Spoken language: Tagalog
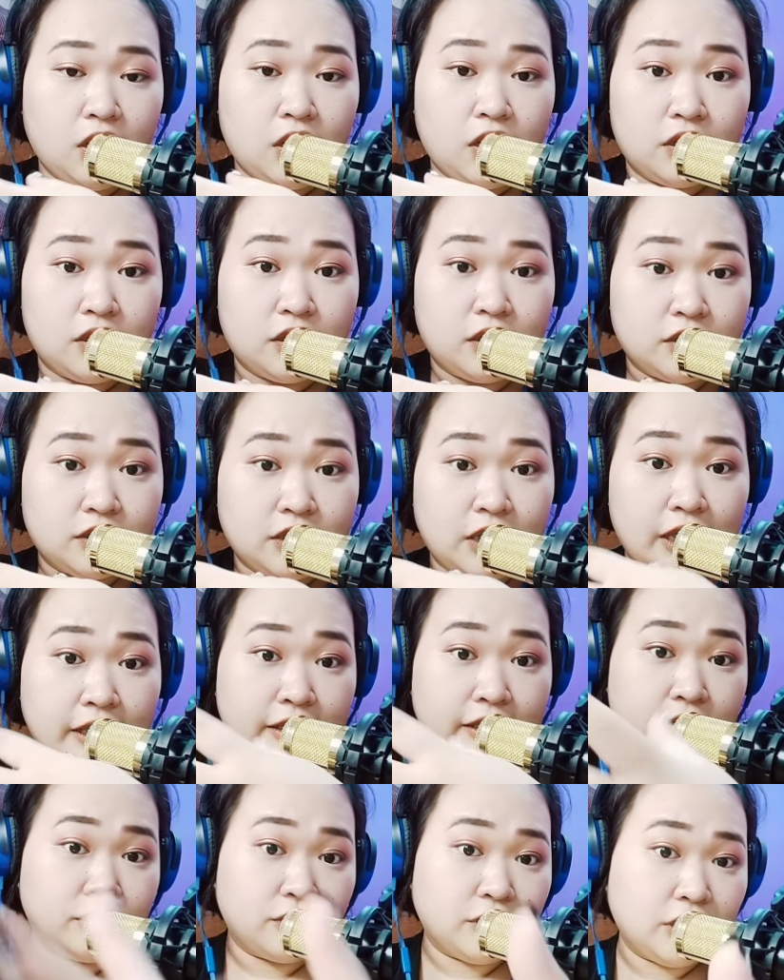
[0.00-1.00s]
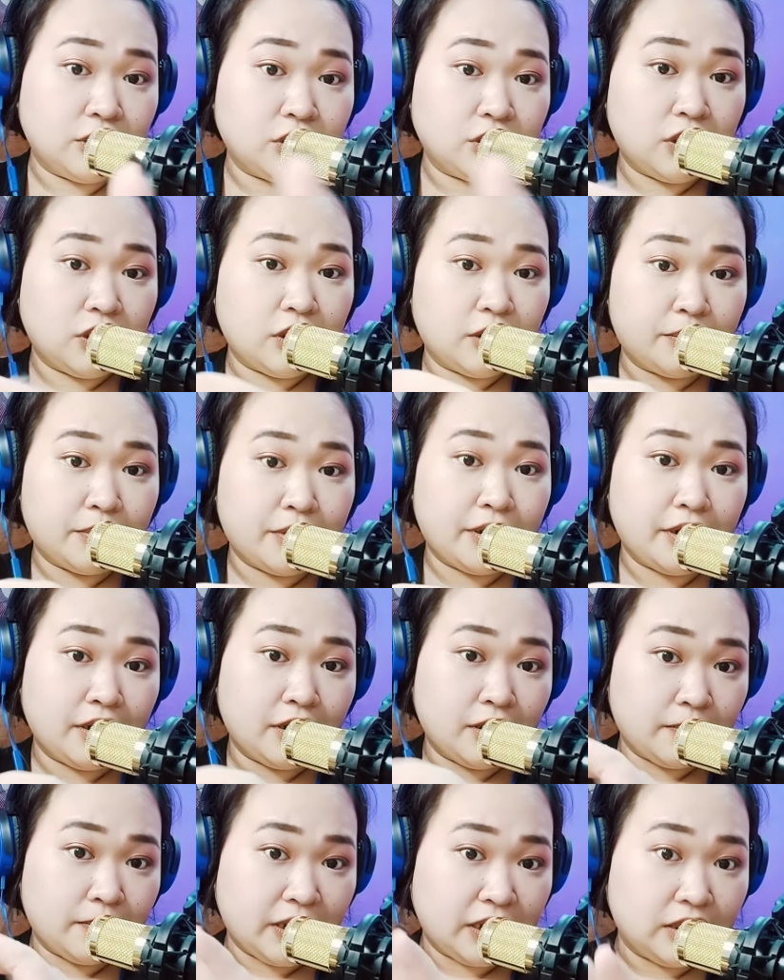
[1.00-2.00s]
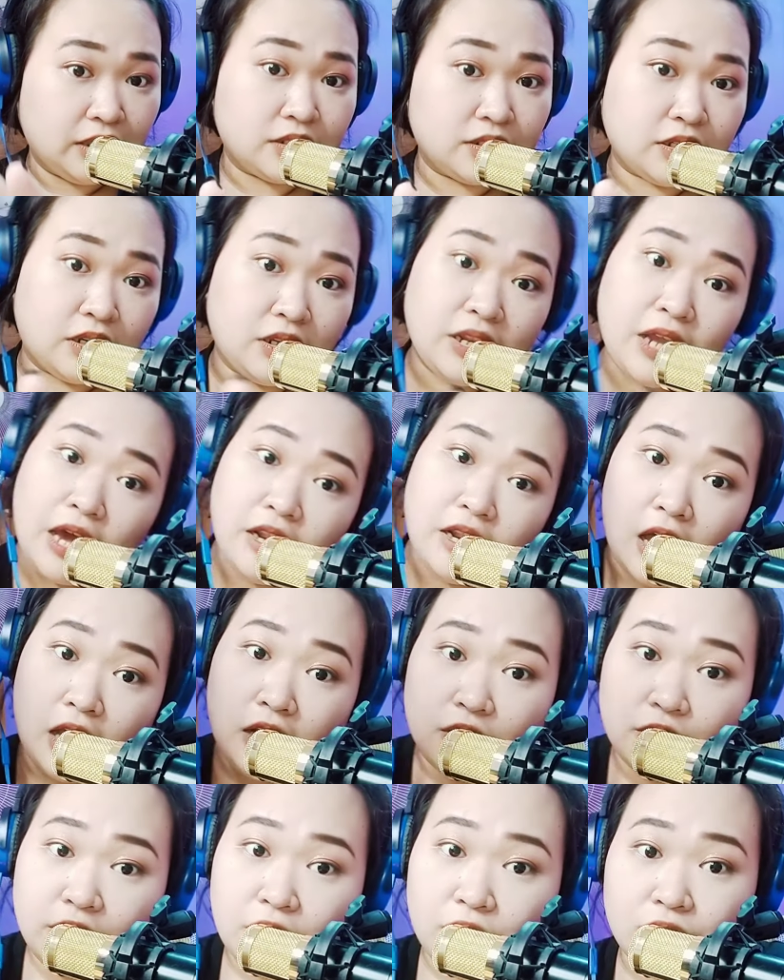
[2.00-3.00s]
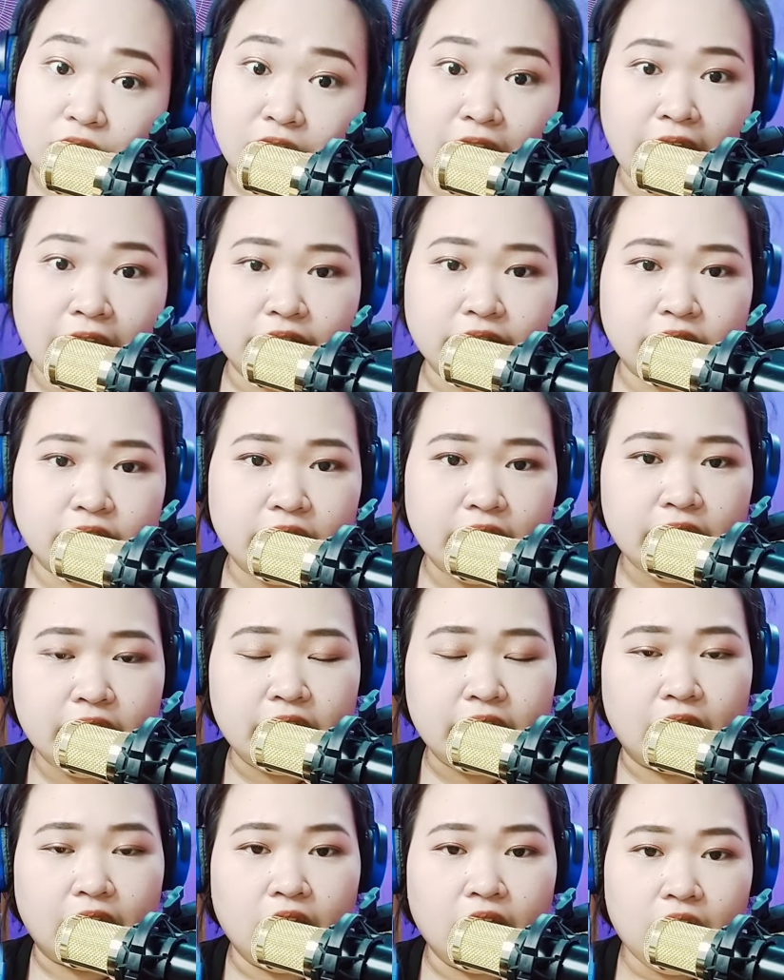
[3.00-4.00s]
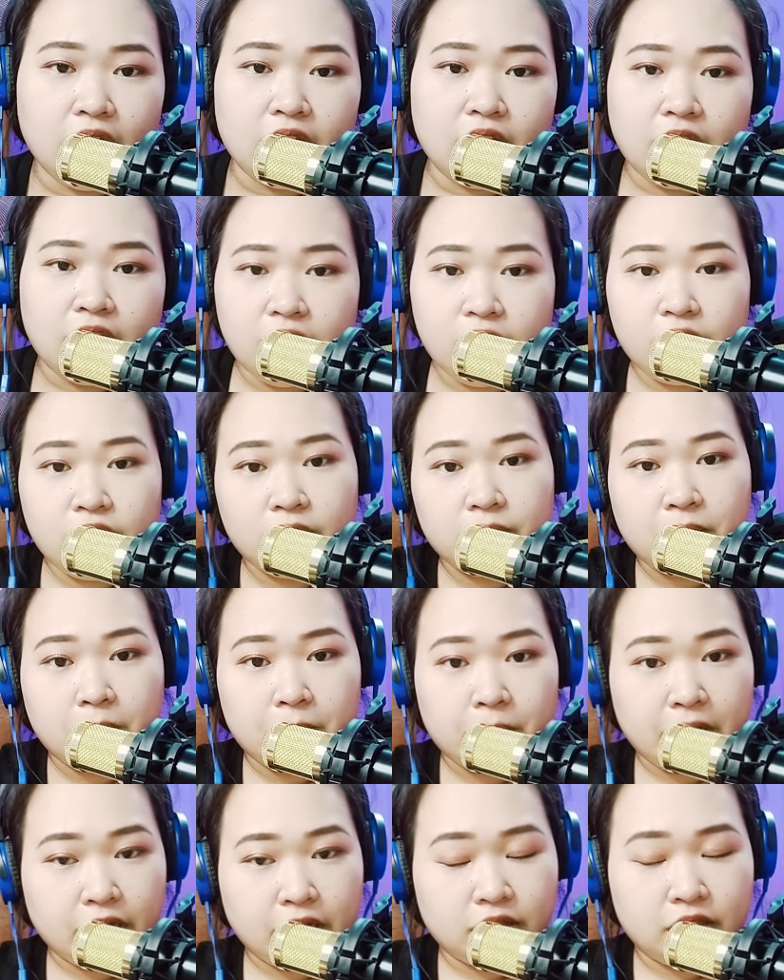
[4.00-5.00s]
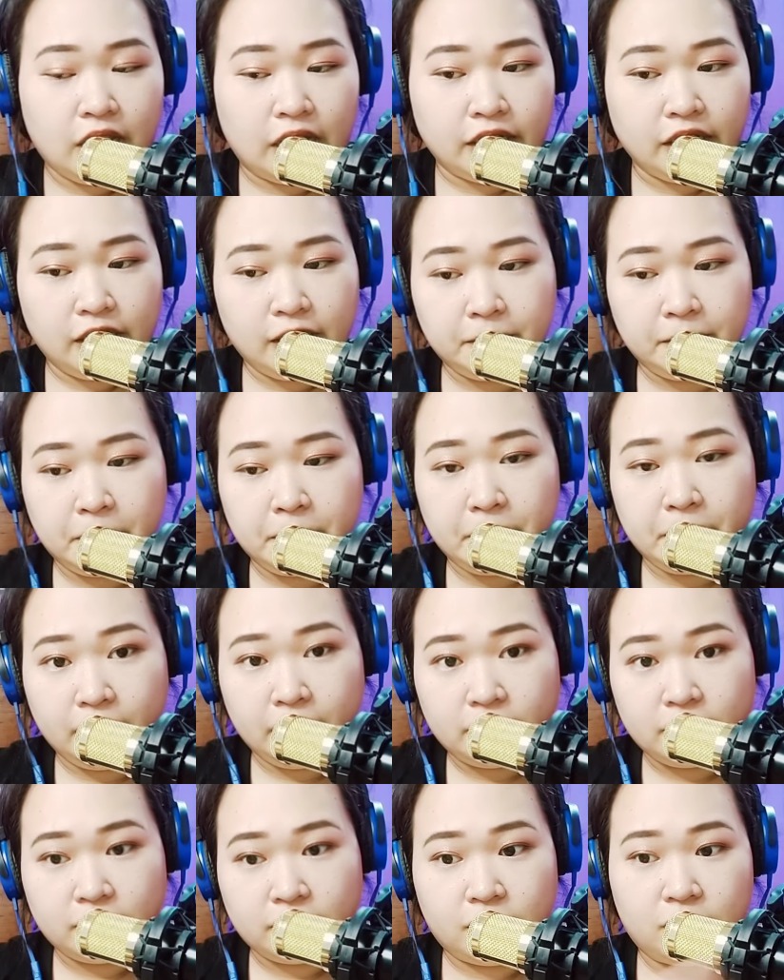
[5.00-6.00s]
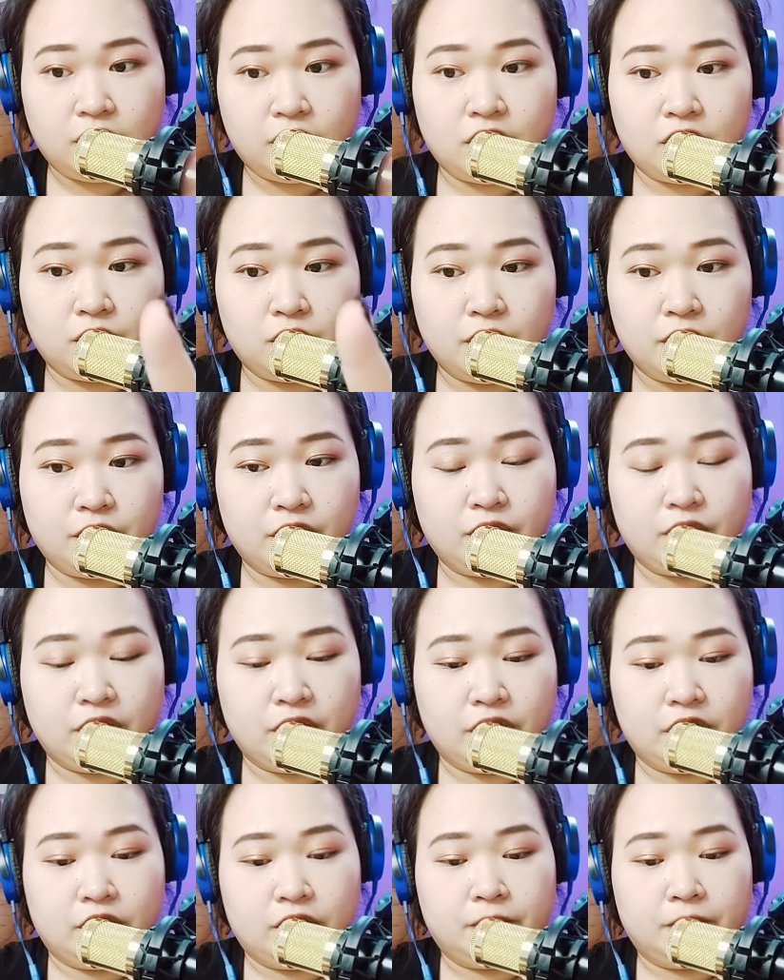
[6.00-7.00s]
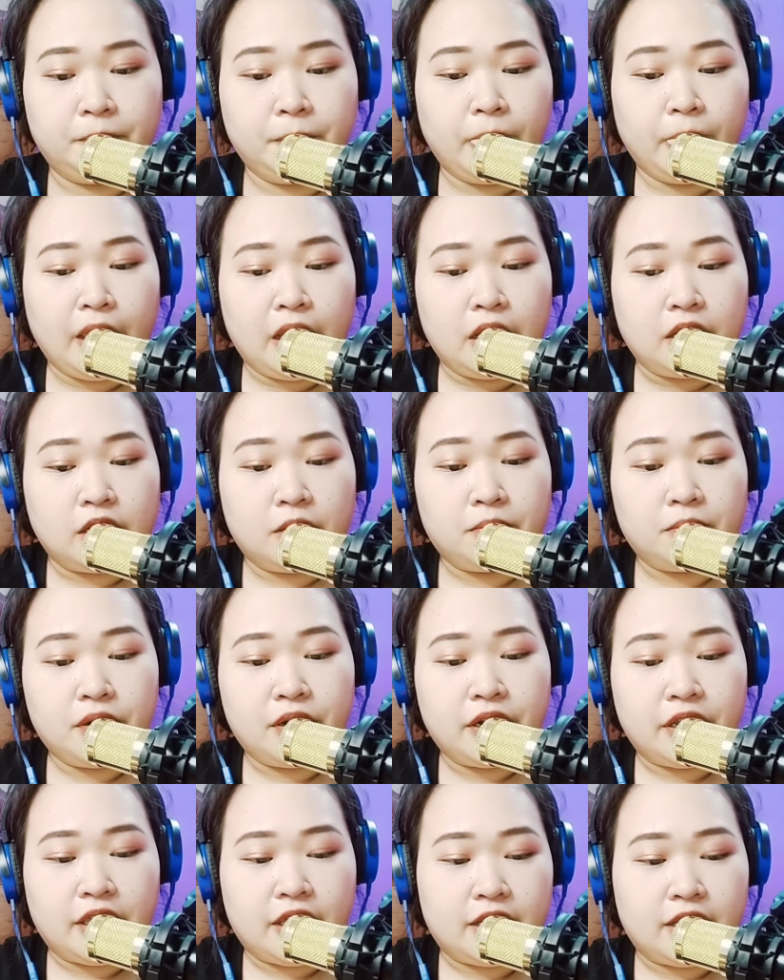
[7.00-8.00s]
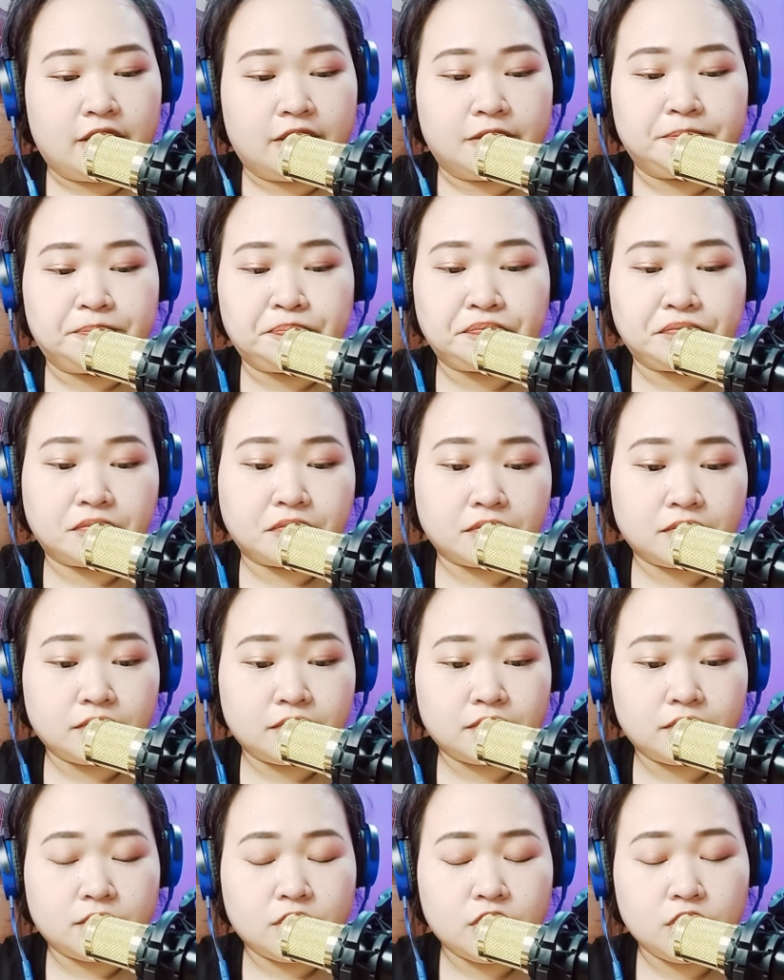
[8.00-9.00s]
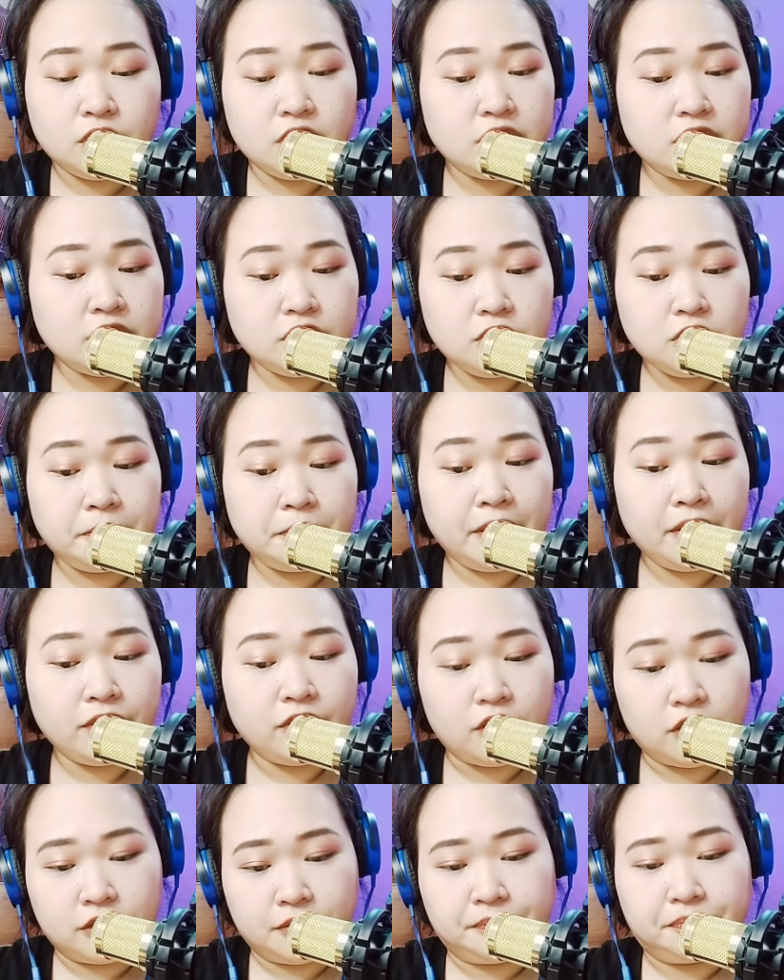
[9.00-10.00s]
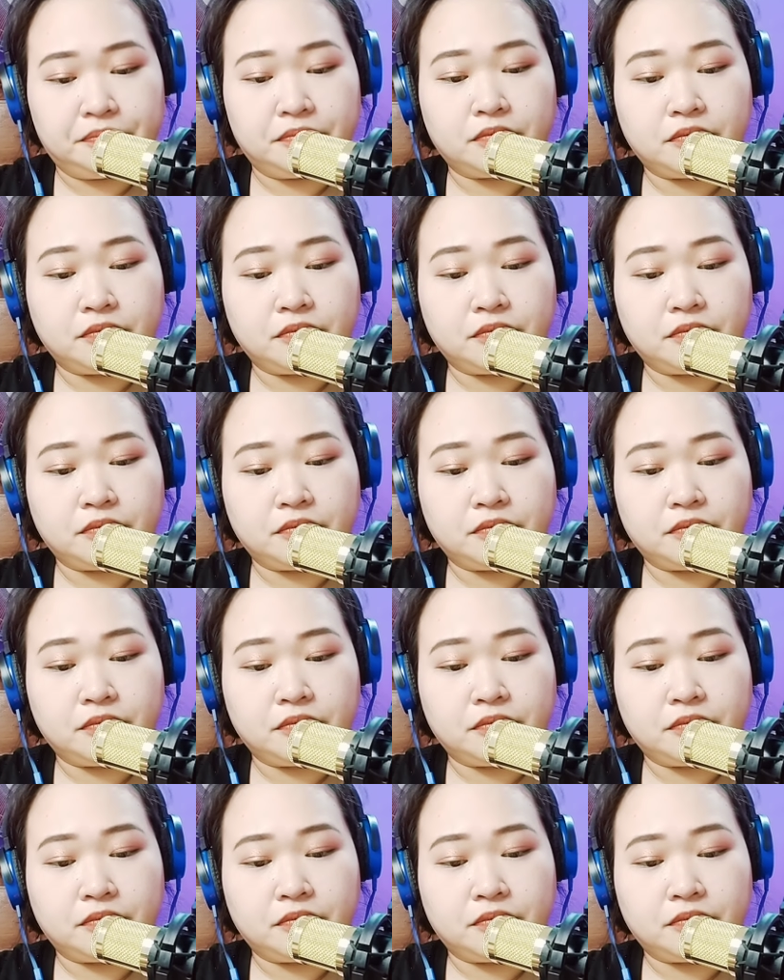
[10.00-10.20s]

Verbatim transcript: Uh, dahil yung angel number ay nagpakita sa iyo. Lalo na kung lately, lalo nagpapakita, lagi nagpapakita sa iyo yung 111 na number na yan na. So this is your person.